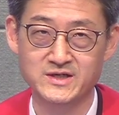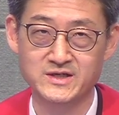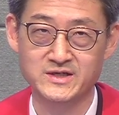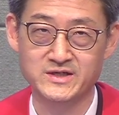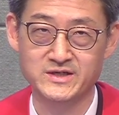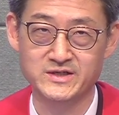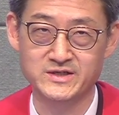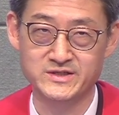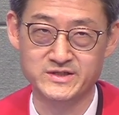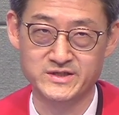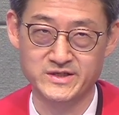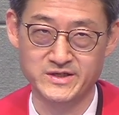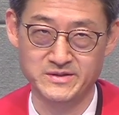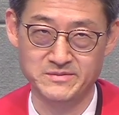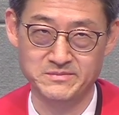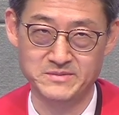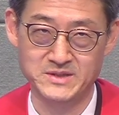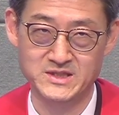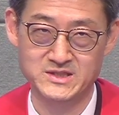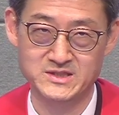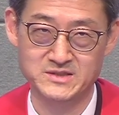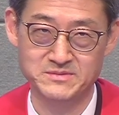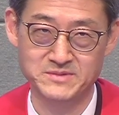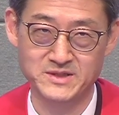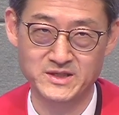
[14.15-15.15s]
이제
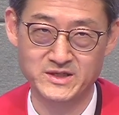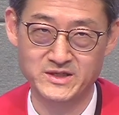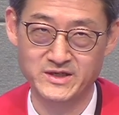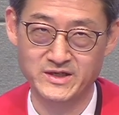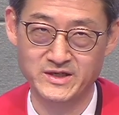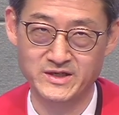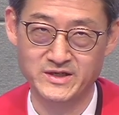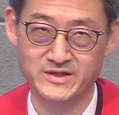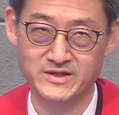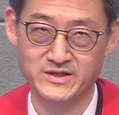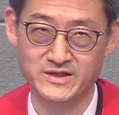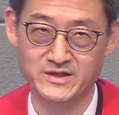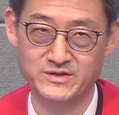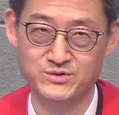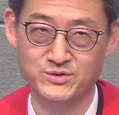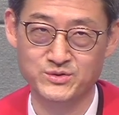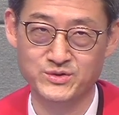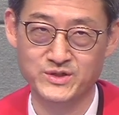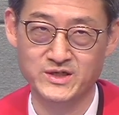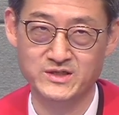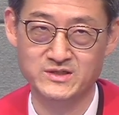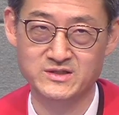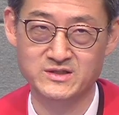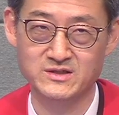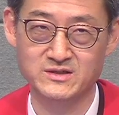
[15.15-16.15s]
마지막에
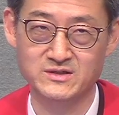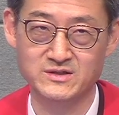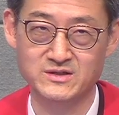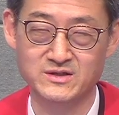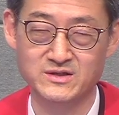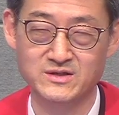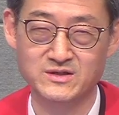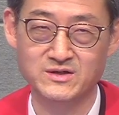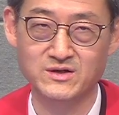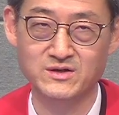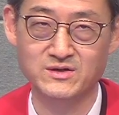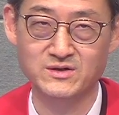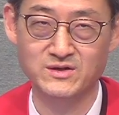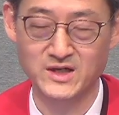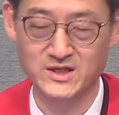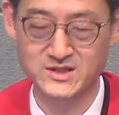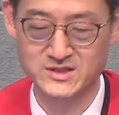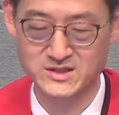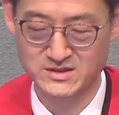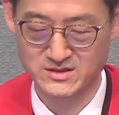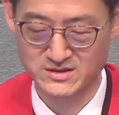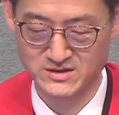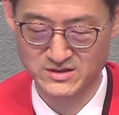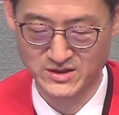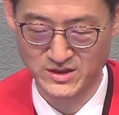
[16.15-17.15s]
계속해서
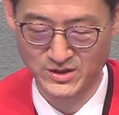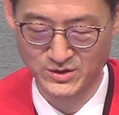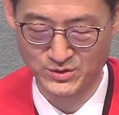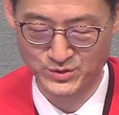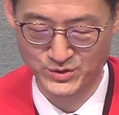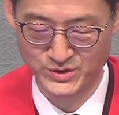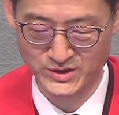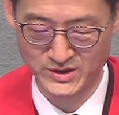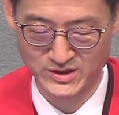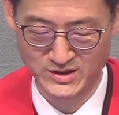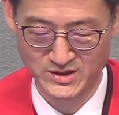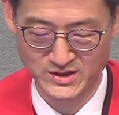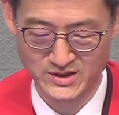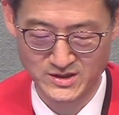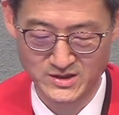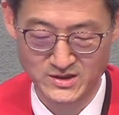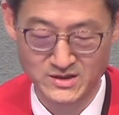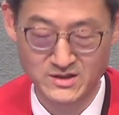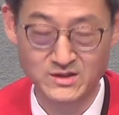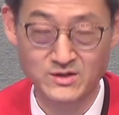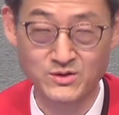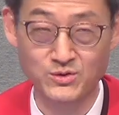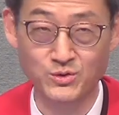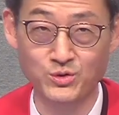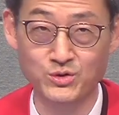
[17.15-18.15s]
걸어가시는 내용이
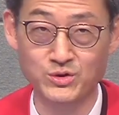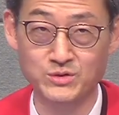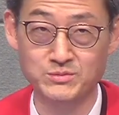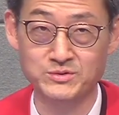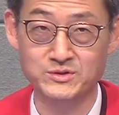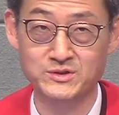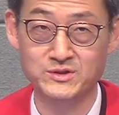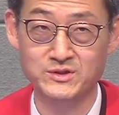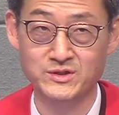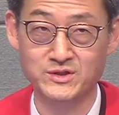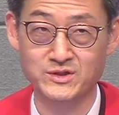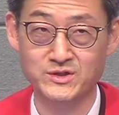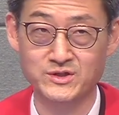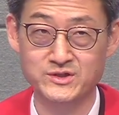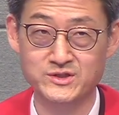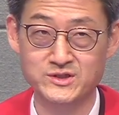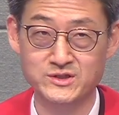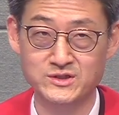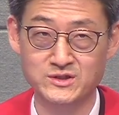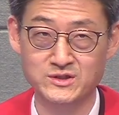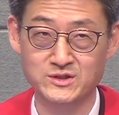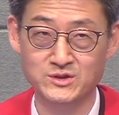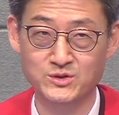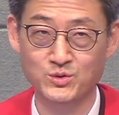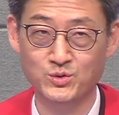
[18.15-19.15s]
오늘부터
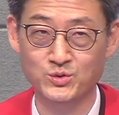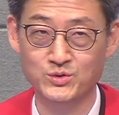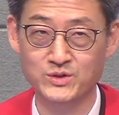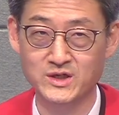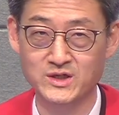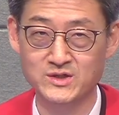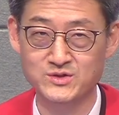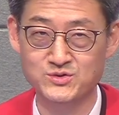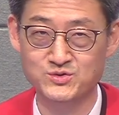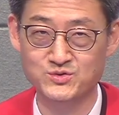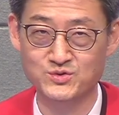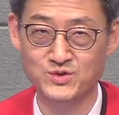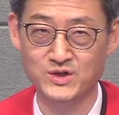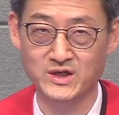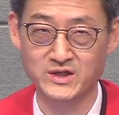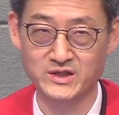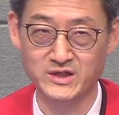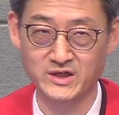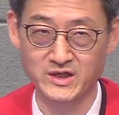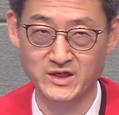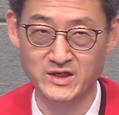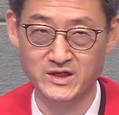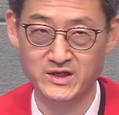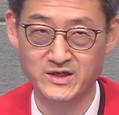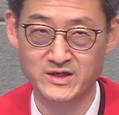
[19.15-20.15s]
이어지는 고난
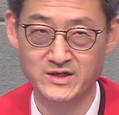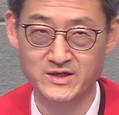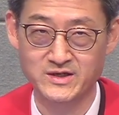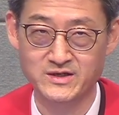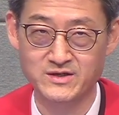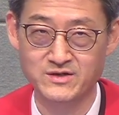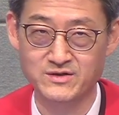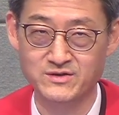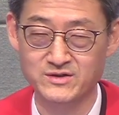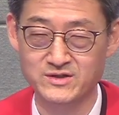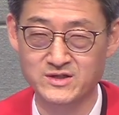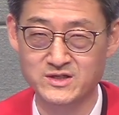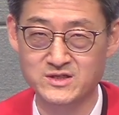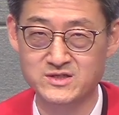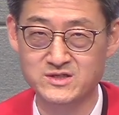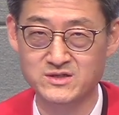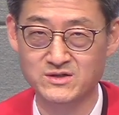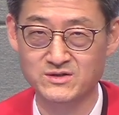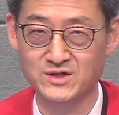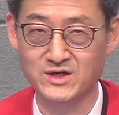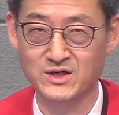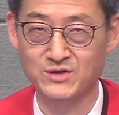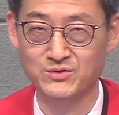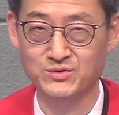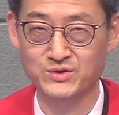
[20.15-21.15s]
주간의 그런
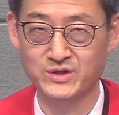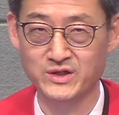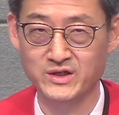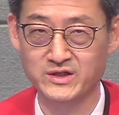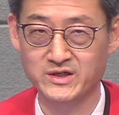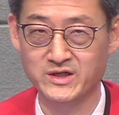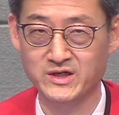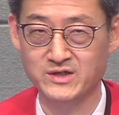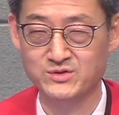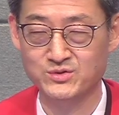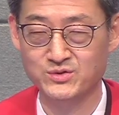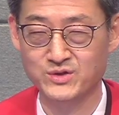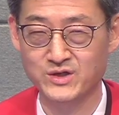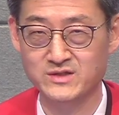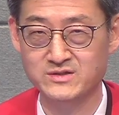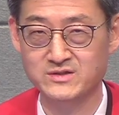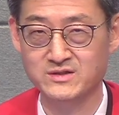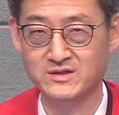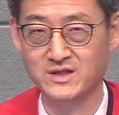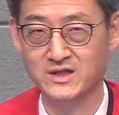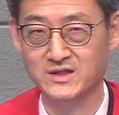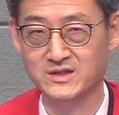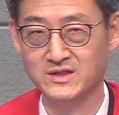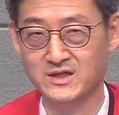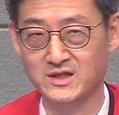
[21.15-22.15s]
일정 가운데
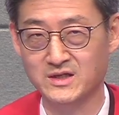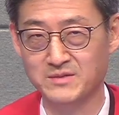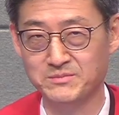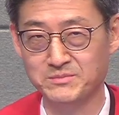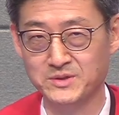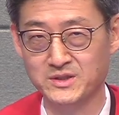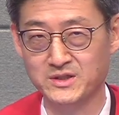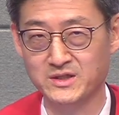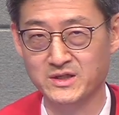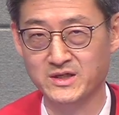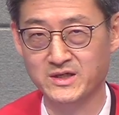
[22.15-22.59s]
계속해서 나타납니다.